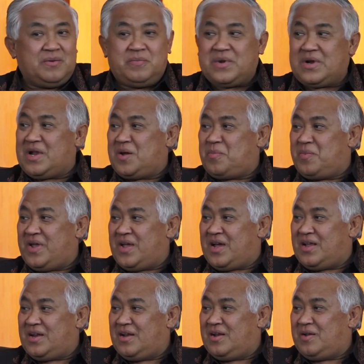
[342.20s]

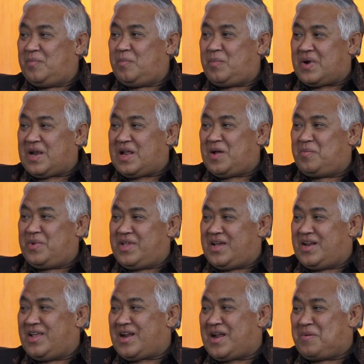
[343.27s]
perdamaian perang
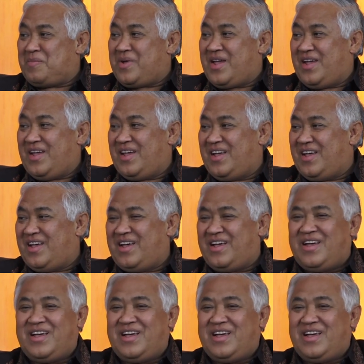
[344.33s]
menjadi rame. Iya.